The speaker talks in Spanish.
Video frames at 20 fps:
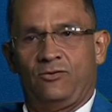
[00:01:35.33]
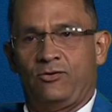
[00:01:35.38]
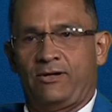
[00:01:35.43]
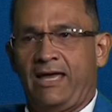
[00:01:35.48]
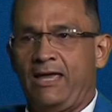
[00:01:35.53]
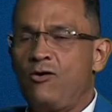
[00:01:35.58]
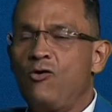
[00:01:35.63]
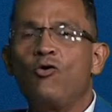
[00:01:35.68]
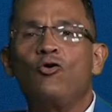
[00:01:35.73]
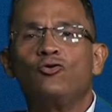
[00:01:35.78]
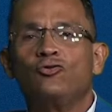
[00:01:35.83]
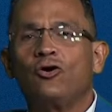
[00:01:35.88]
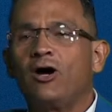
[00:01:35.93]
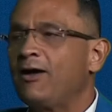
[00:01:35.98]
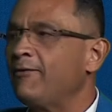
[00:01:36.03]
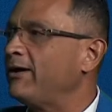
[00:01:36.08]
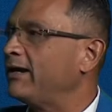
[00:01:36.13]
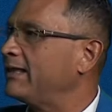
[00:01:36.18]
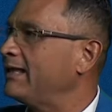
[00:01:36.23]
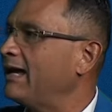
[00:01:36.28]
¿okay? uno
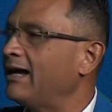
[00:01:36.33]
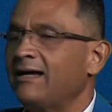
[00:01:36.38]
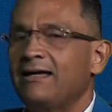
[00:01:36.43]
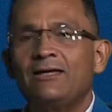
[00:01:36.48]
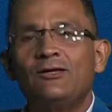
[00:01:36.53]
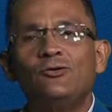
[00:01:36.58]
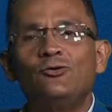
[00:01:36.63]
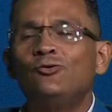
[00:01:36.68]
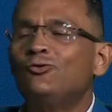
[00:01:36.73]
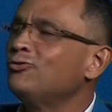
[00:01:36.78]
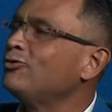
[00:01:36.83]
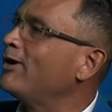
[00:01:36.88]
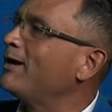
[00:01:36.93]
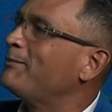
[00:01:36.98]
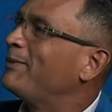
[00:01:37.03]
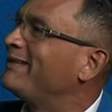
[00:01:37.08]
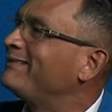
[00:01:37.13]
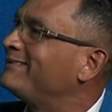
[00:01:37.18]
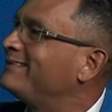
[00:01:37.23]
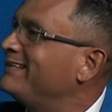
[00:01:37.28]
de verdad y uno de
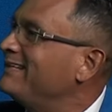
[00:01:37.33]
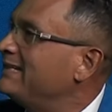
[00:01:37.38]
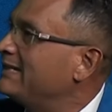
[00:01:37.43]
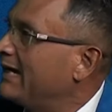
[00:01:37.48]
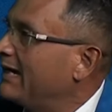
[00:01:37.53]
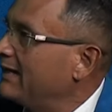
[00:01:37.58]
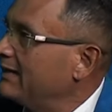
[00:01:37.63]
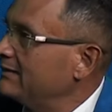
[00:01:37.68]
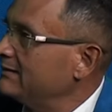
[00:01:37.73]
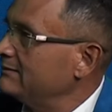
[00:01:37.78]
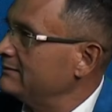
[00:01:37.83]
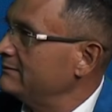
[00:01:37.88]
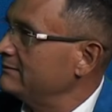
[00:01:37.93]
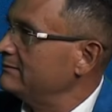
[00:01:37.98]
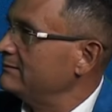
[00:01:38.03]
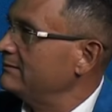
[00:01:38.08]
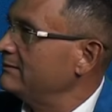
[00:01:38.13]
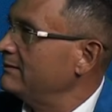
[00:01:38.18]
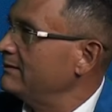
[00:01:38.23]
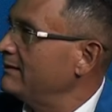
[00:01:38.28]
mentira.
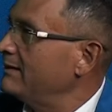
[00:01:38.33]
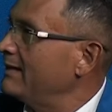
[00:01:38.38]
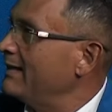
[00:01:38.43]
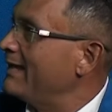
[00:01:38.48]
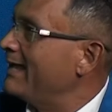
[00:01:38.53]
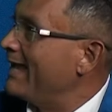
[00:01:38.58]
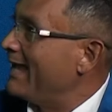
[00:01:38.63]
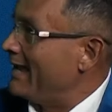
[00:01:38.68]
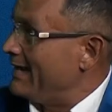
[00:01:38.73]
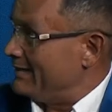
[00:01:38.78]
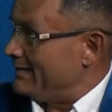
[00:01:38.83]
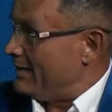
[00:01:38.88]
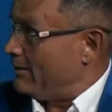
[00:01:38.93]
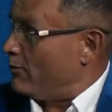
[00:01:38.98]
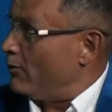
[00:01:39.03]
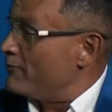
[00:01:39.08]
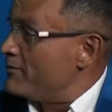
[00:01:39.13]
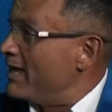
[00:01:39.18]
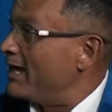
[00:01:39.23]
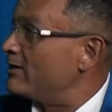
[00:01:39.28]
El de
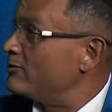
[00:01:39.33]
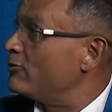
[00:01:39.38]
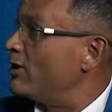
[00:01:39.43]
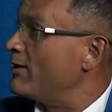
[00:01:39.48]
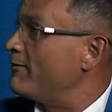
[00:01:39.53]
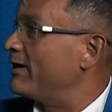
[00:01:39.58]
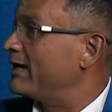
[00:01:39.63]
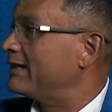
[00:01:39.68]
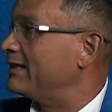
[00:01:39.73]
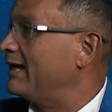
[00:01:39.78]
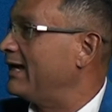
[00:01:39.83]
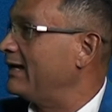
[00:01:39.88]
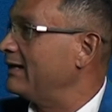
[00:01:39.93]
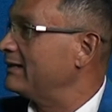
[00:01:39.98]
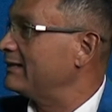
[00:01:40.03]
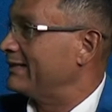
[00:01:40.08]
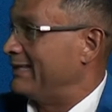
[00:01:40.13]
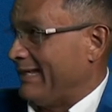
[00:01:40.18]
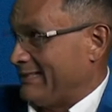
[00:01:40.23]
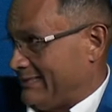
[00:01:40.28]
gobierno de verdad,
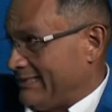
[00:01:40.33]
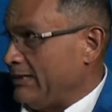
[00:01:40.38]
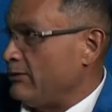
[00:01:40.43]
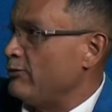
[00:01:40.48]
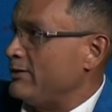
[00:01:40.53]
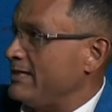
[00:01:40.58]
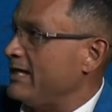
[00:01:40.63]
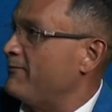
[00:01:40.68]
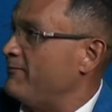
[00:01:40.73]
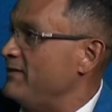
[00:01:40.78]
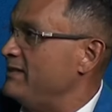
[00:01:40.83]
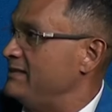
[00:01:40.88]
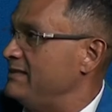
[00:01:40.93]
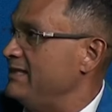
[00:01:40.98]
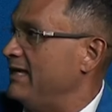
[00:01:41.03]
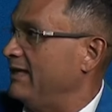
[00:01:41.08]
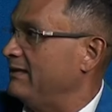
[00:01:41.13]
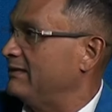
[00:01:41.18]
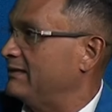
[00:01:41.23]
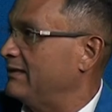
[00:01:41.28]
que ha sido
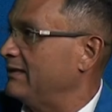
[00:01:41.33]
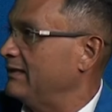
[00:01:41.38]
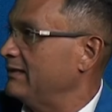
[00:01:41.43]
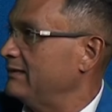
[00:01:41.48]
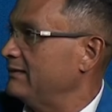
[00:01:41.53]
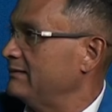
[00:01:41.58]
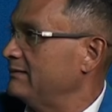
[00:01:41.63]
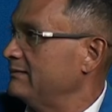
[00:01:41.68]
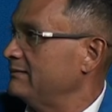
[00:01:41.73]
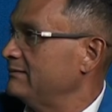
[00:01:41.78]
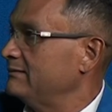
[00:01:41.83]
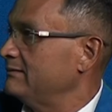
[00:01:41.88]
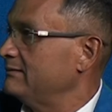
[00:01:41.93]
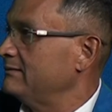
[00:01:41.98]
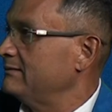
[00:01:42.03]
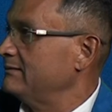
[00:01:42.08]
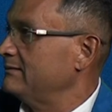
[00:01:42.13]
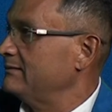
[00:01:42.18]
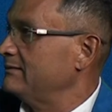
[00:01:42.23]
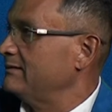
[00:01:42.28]
ineficiente,
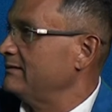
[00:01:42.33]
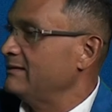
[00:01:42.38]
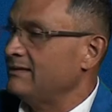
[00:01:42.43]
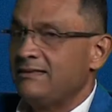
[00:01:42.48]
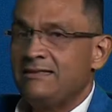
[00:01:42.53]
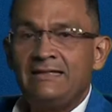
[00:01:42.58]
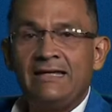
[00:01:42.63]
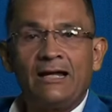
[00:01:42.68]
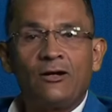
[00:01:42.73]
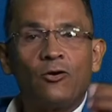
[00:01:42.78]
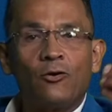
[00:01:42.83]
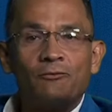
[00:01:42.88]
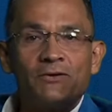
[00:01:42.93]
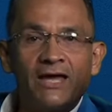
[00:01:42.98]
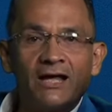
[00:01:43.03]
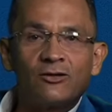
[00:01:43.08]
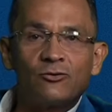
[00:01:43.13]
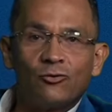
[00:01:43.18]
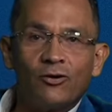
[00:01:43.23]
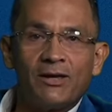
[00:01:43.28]
y el
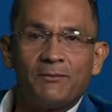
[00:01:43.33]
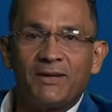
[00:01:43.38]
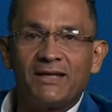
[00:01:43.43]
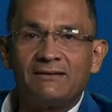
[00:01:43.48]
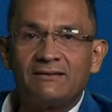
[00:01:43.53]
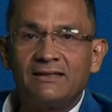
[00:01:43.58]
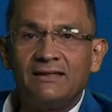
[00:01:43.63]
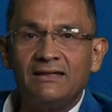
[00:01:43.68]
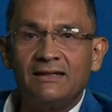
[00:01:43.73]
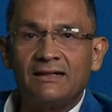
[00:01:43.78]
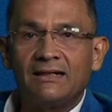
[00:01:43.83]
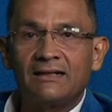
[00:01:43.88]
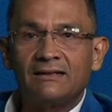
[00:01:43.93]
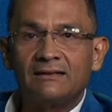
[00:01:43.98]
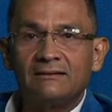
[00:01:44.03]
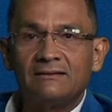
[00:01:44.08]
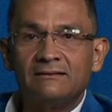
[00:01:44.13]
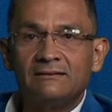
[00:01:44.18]
gobierno de mentira,